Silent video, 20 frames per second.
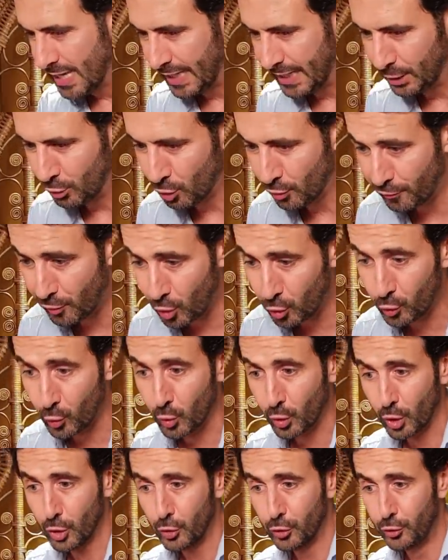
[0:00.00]
Et devant,
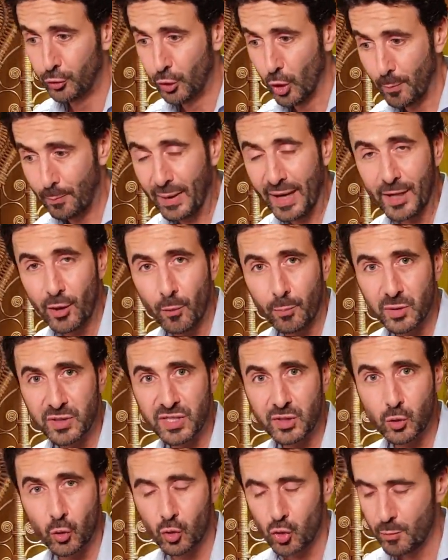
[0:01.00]
donc, deux pailles en
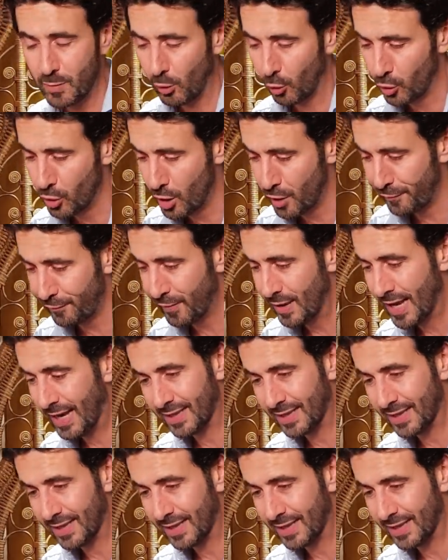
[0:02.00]
position de numéro 9.